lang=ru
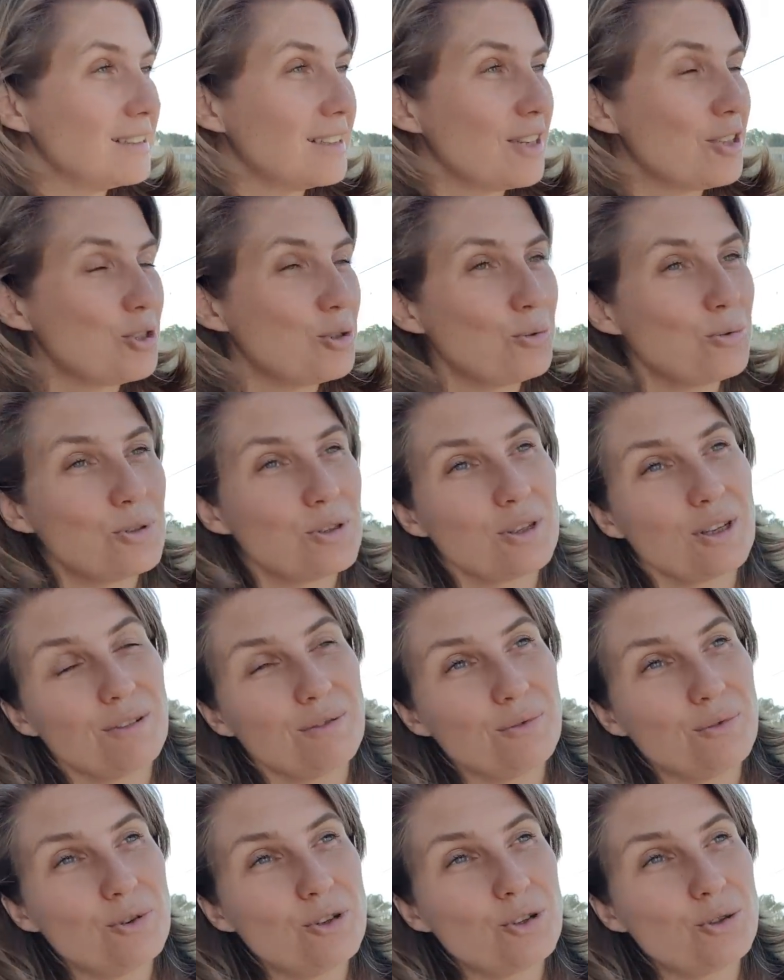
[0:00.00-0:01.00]
начну с
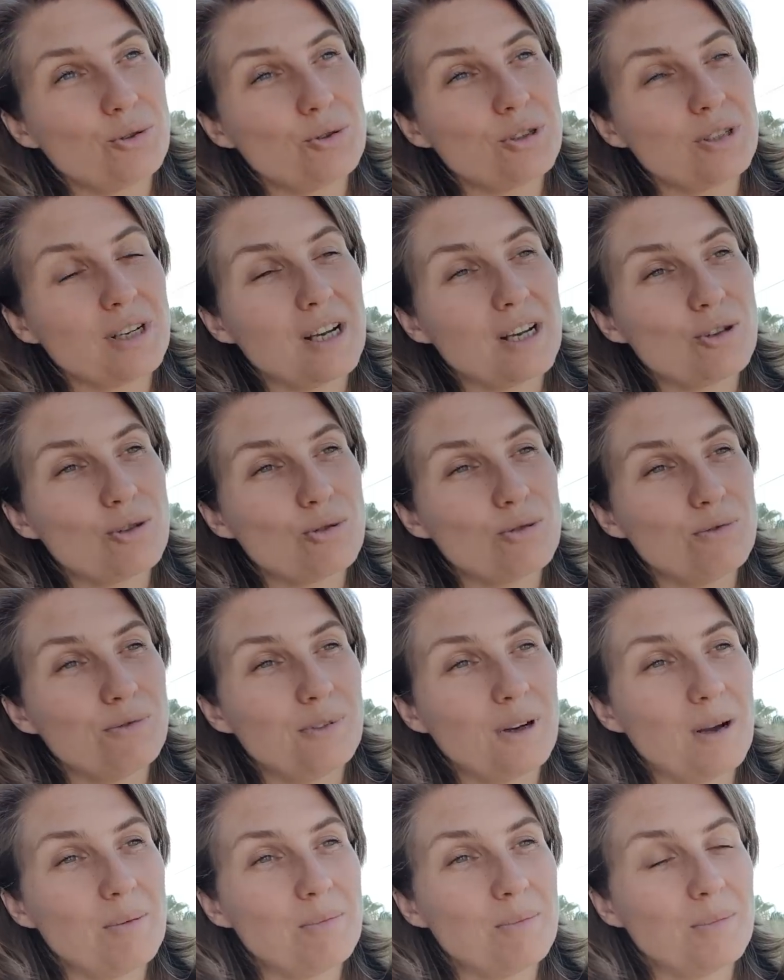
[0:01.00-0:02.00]
того, что скажу
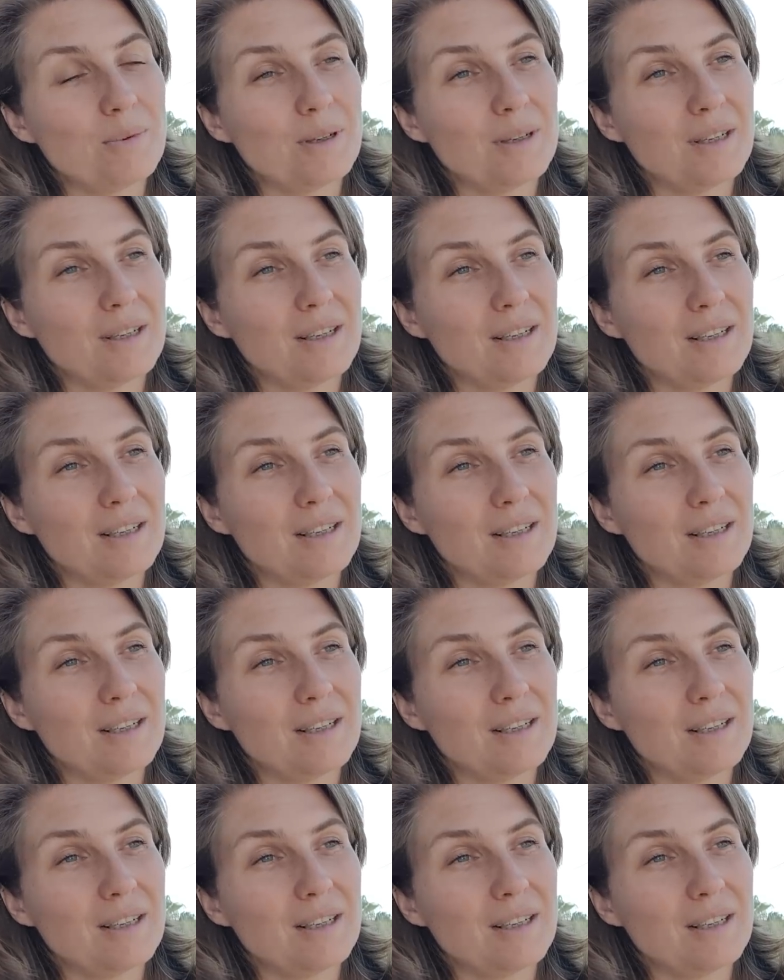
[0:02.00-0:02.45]
вам э,